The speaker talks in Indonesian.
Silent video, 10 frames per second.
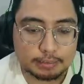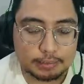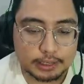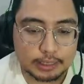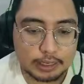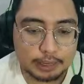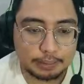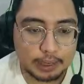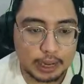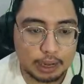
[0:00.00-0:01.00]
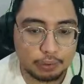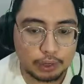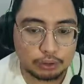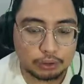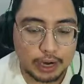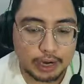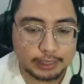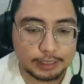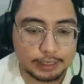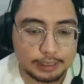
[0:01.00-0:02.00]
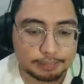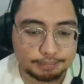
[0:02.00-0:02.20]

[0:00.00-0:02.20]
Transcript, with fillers: Masih dengan melawan Doraki.